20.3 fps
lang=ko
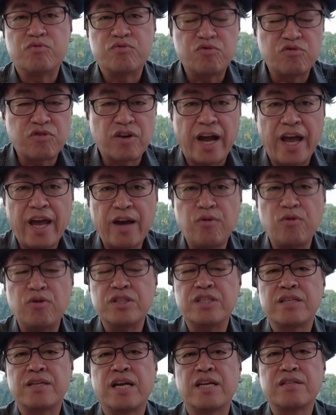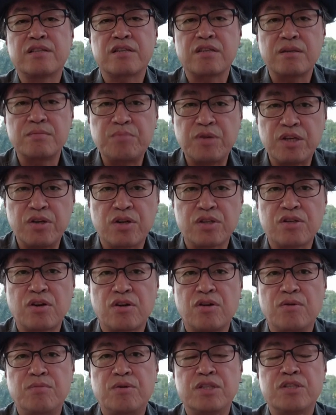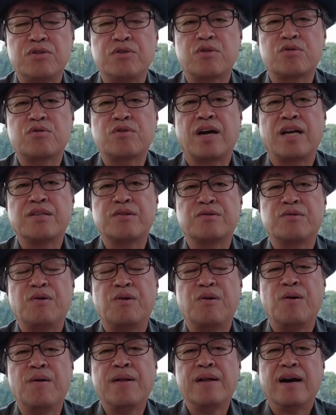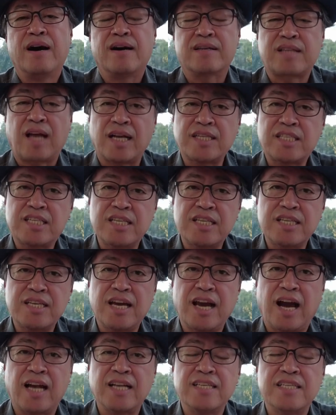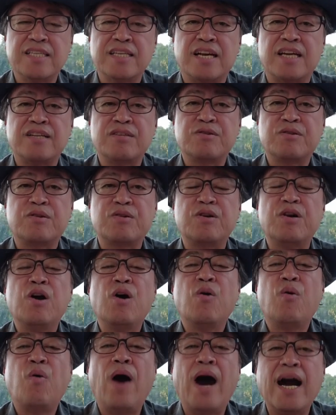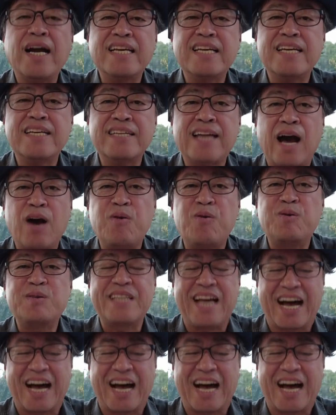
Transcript: 누가 해코지 예를 들어서 밀어서 넘어진 것도 아니고 다친 게 아니라는 거를 확인하고